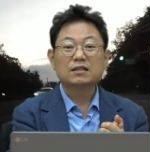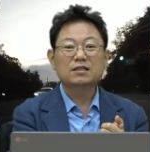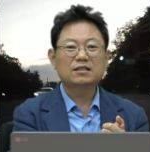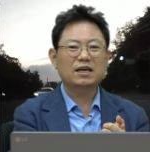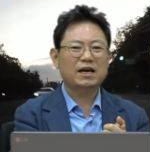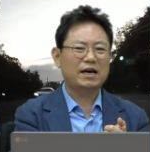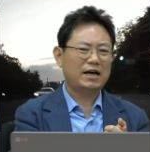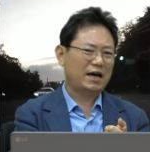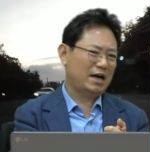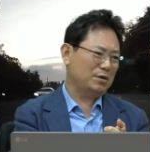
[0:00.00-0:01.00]
근데
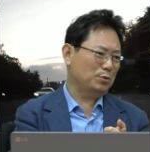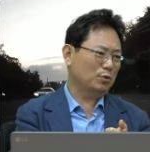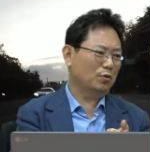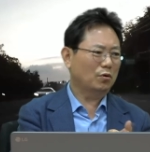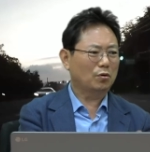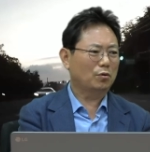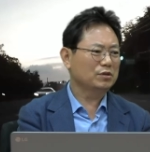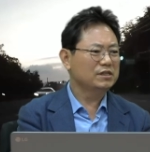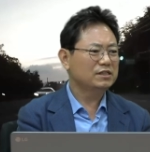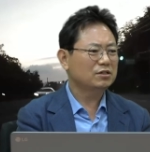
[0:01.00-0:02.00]

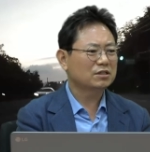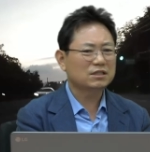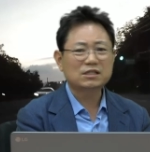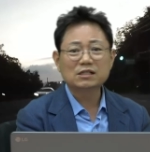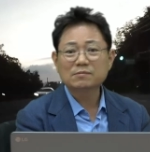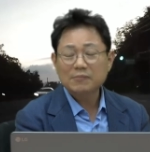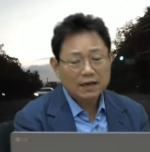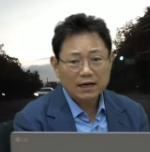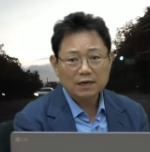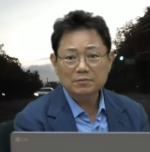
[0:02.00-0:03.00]
아이고 이시정지
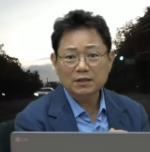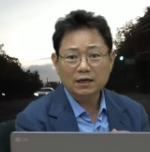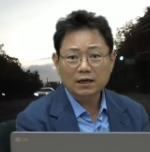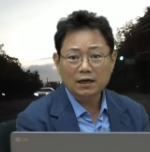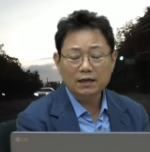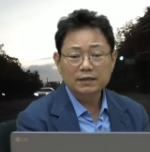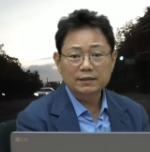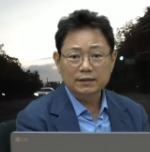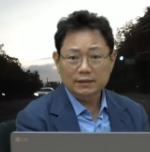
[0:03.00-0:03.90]
정말 안 합니다.